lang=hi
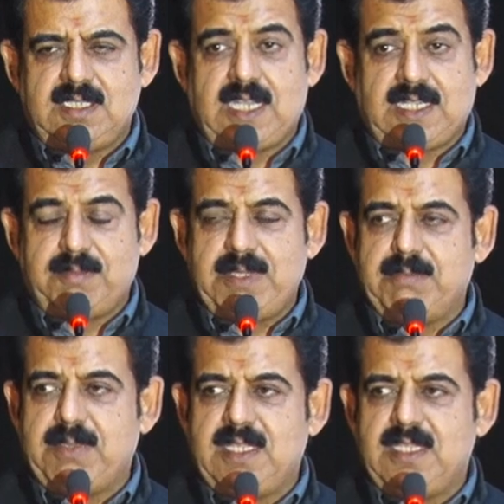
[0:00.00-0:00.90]
डाटा
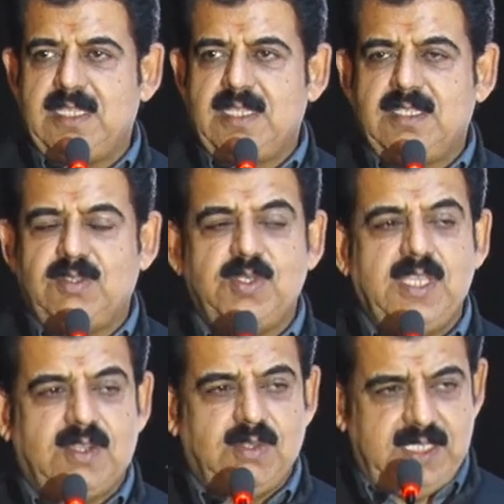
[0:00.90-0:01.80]
बैंक में
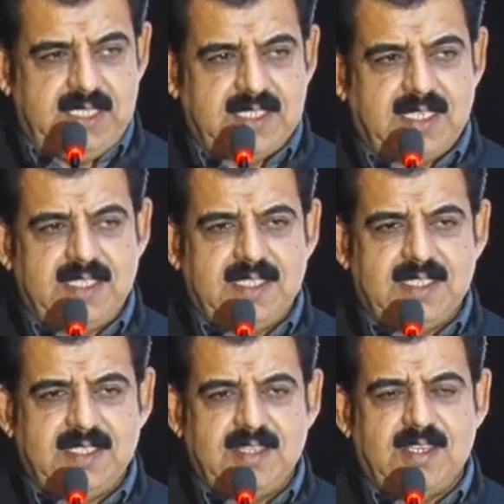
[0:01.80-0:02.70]
दुनिया को लीड करेंगे
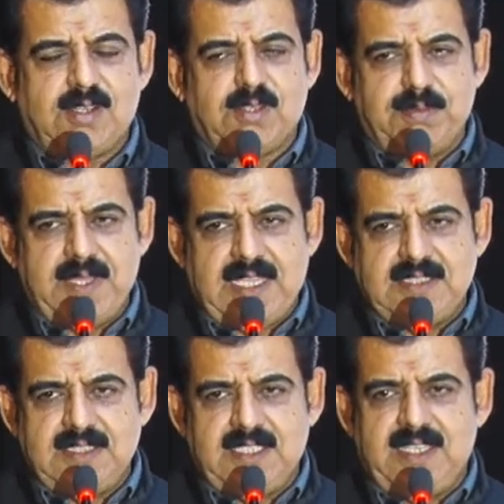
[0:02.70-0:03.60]
और उसमें
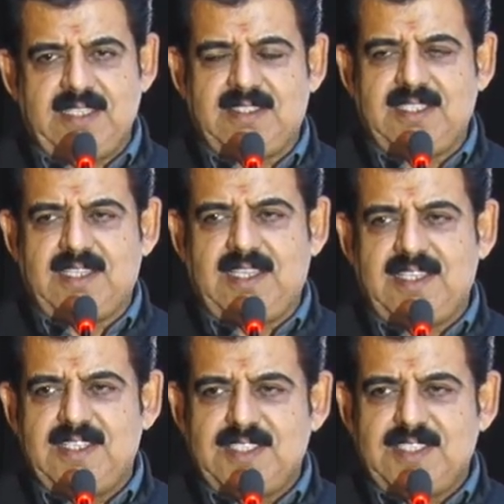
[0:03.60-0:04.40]
आज ये एन का